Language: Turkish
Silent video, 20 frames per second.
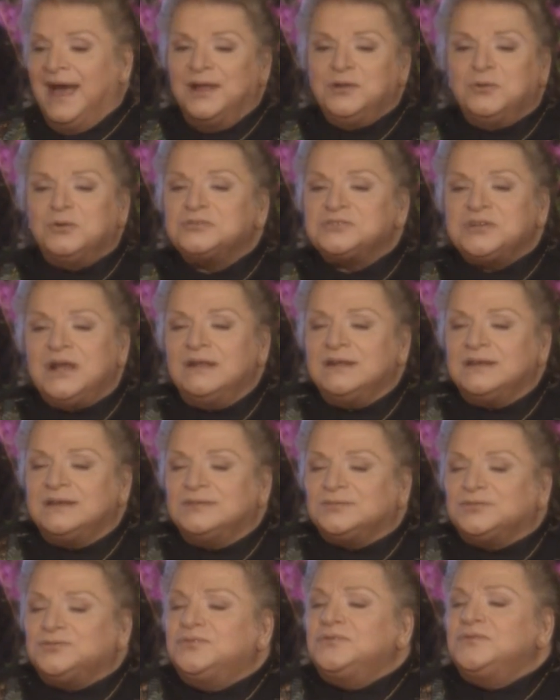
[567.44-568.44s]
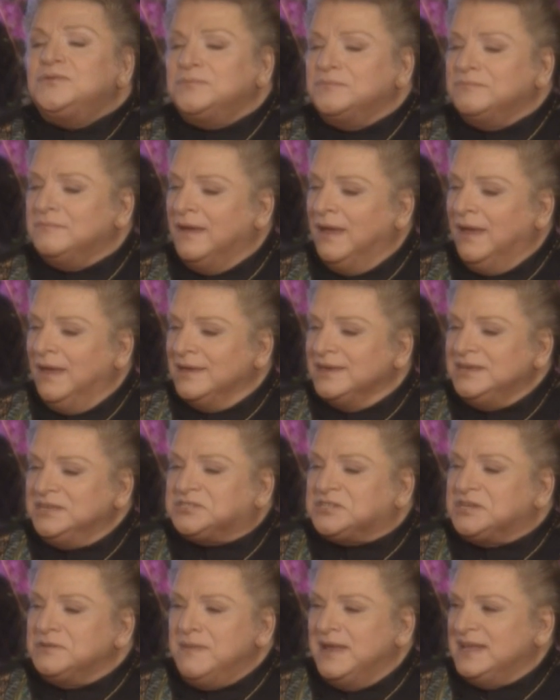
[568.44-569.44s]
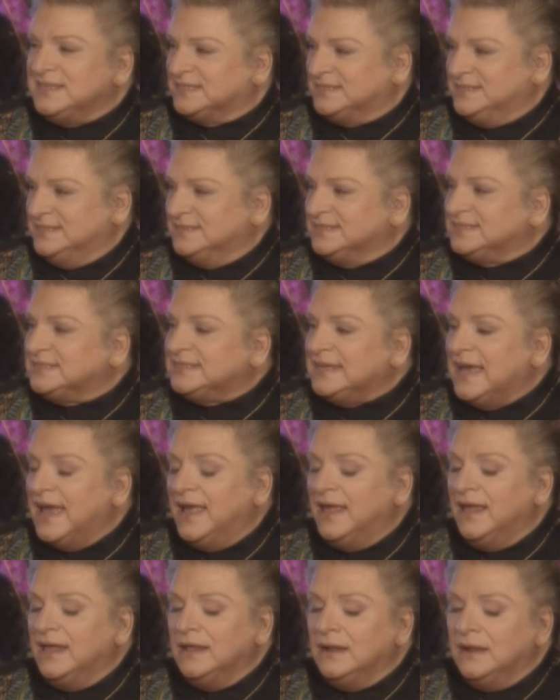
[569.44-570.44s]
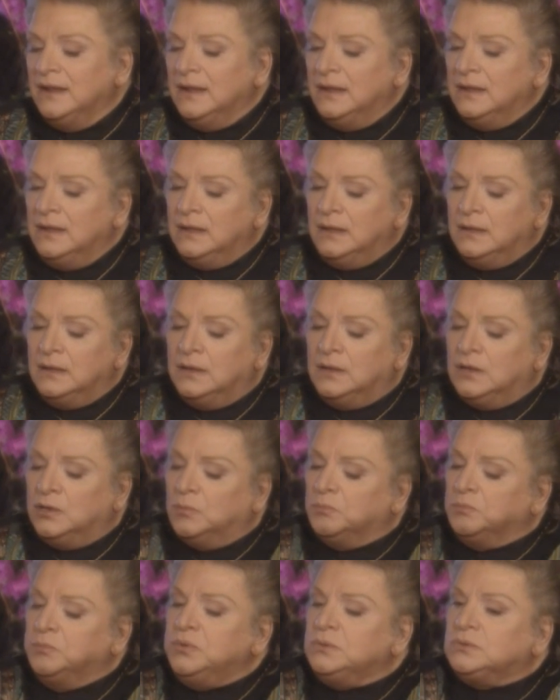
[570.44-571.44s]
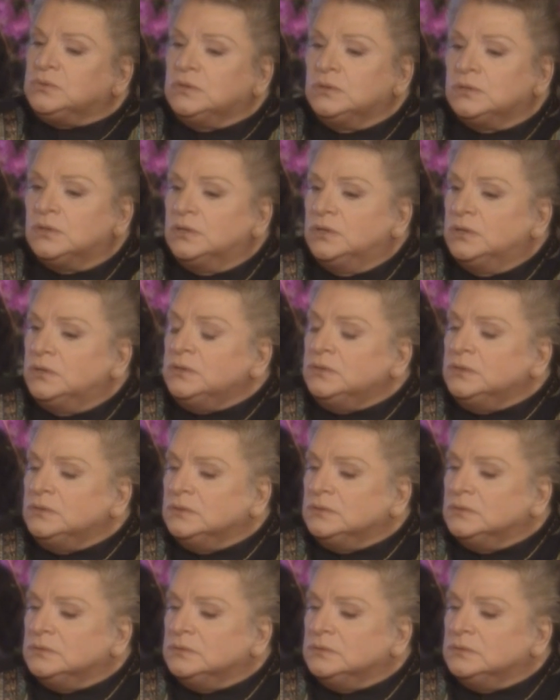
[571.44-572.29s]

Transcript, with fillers: Hani o şarkı tüm içime sinse. Bu türlü